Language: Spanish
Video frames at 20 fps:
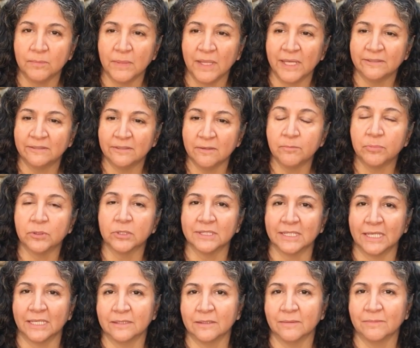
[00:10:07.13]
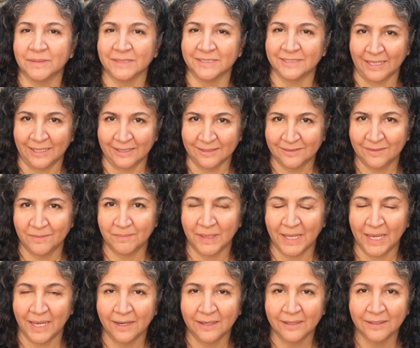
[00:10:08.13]
es importante empezar a
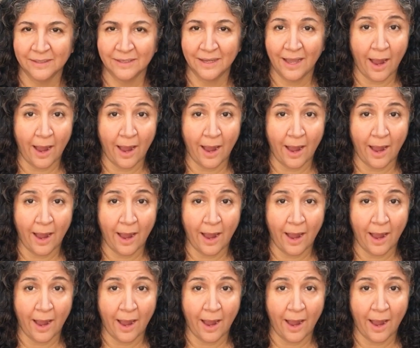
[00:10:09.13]
sembrar